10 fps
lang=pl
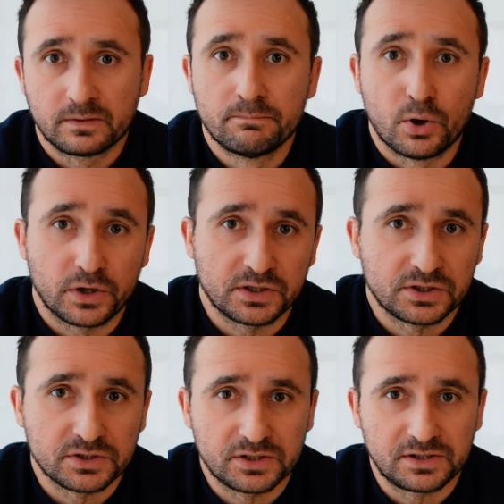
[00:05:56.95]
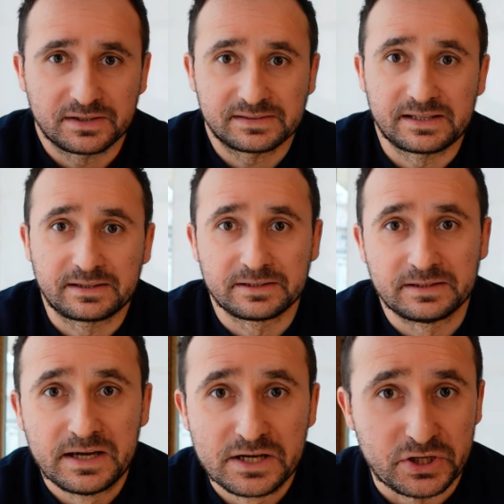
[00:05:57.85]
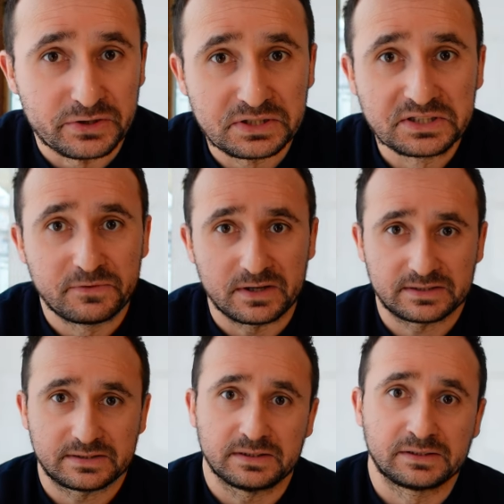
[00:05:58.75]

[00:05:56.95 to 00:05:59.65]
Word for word: boję się, że niestety części z Was